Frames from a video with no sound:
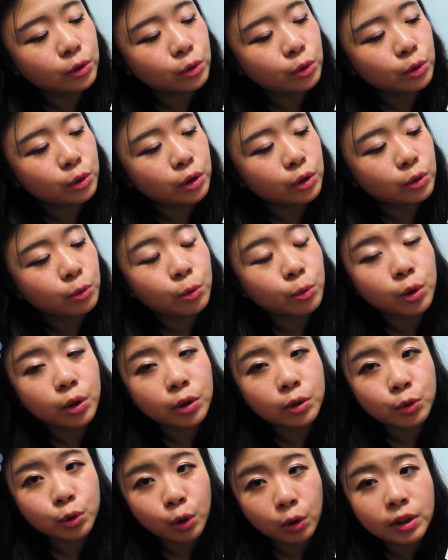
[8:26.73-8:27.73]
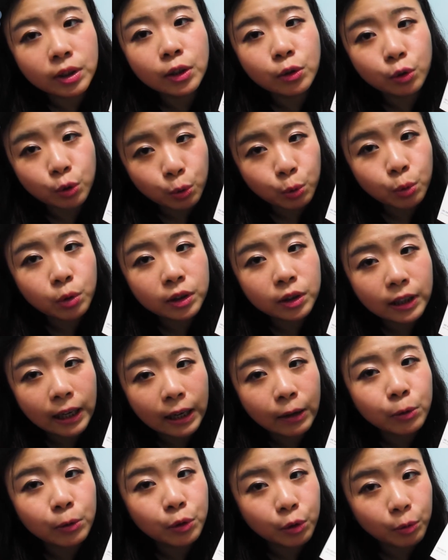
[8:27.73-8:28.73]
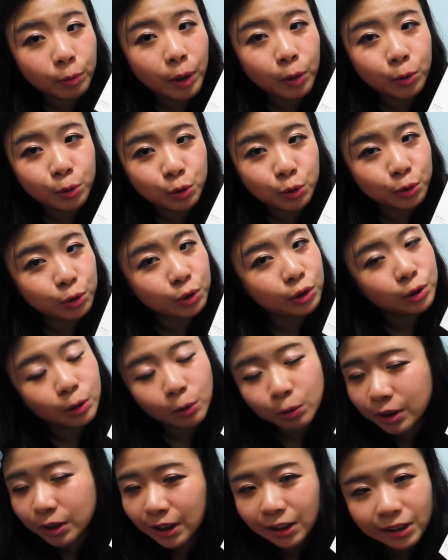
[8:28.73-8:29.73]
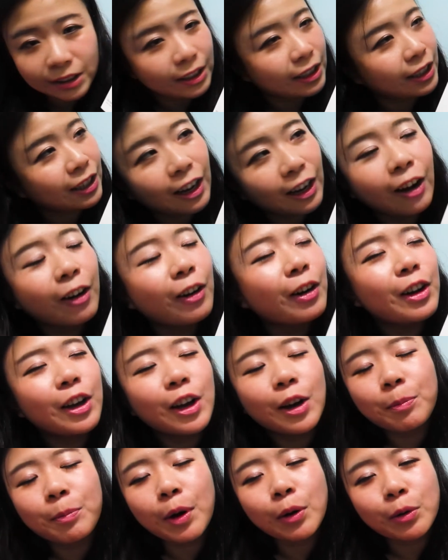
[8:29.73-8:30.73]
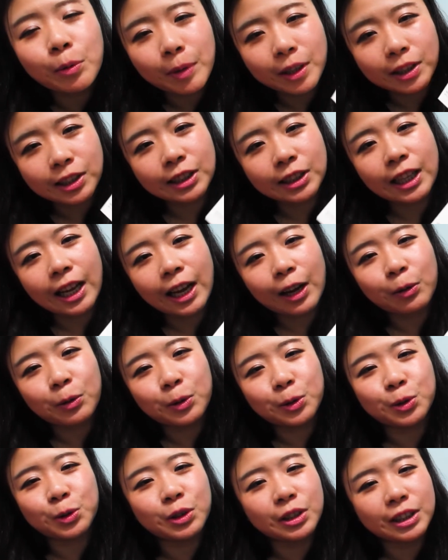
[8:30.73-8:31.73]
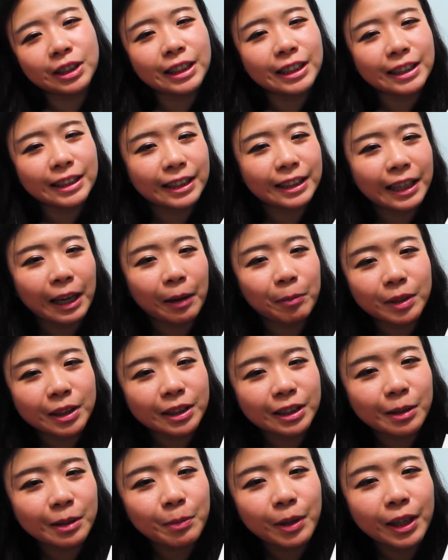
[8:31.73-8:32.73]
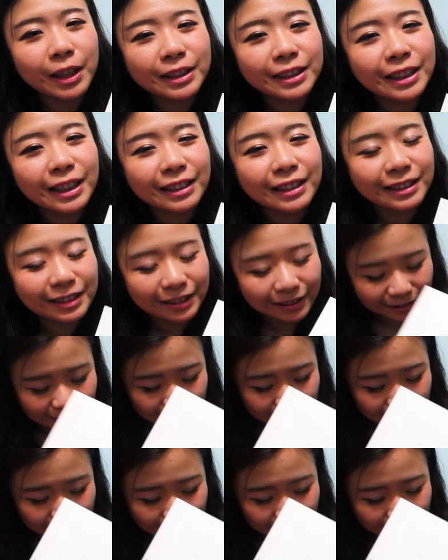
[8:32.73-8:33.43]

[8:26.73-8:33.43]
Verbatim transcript: 就是我手上有多的韩国邮票，我就都先贴好。不然我每次在韩国就是一直改明信片这样子。